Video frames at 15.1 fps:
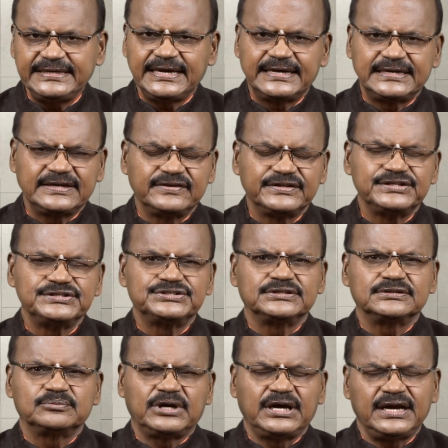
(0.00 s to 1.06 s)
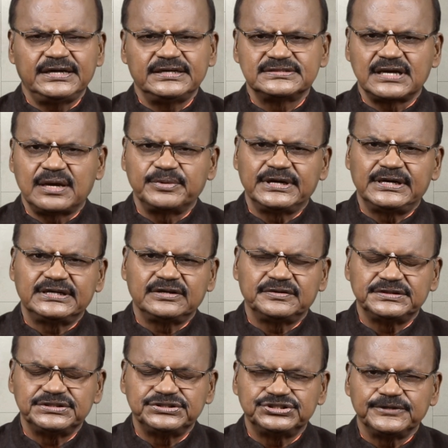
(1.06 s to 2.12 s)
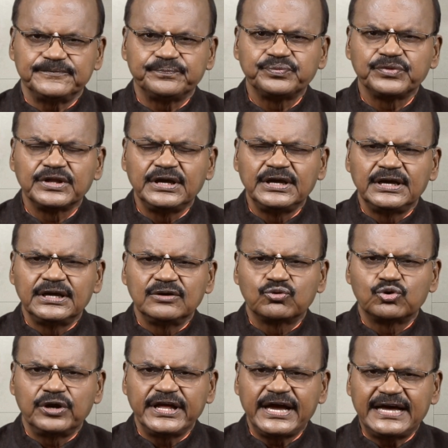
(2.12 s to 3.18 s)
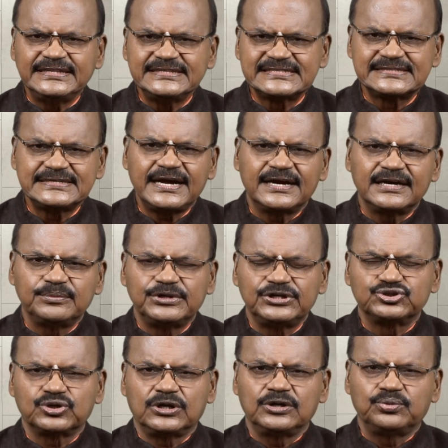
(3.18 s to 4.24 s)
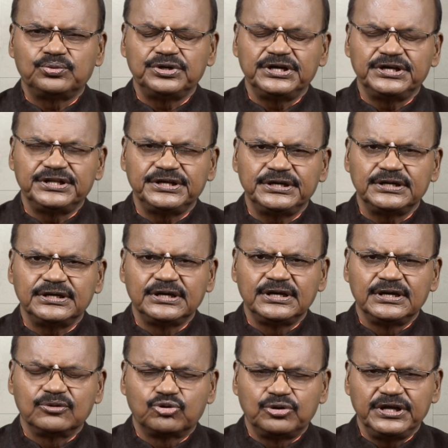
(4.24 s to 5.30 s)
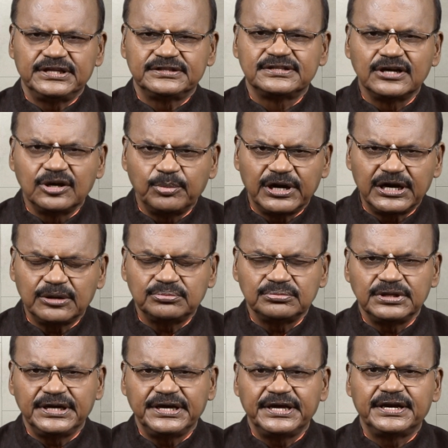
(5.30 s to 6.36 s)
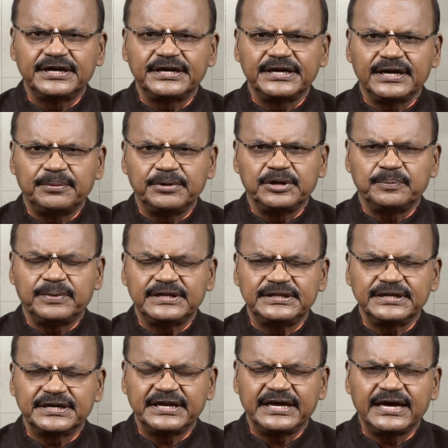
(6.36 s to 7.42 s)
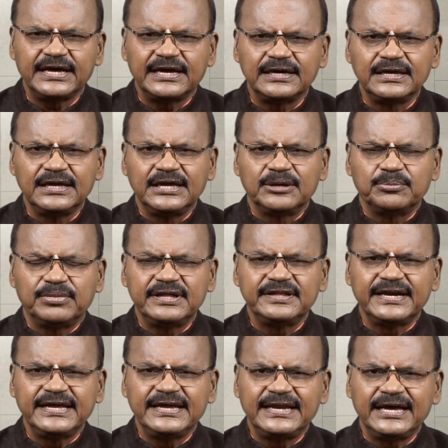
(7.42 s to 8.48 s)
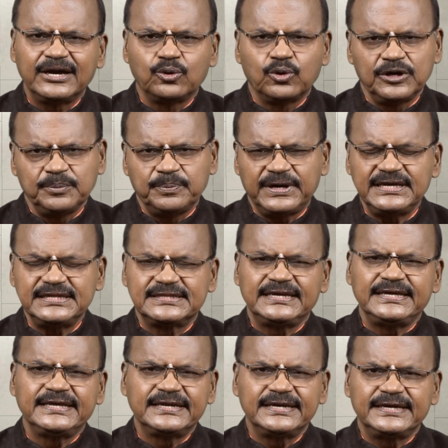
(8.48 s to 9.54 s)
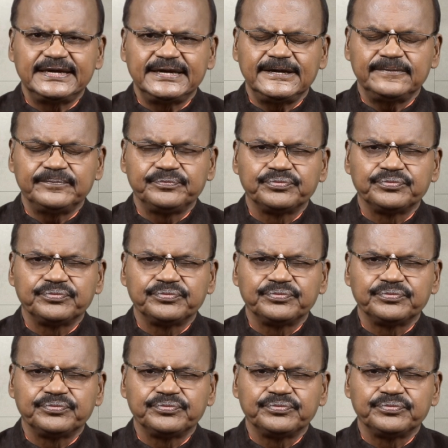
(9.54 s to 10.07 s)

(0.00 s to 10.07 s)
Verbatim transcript: ஐயாட்ட வந்துச்சு மாயாண்டி சாமிகள்கிட்ட வந்துச்சு இவருடைய அதிஷ்டானம் என்று சொல்லக்கூடியது இவருடைய திருமடம் எங்கே இருக்குது அப்படின்னு பார்த்தீங்கன்னா மதுரையில் கோரிப்பாளையத்துலேயும் இருக்குது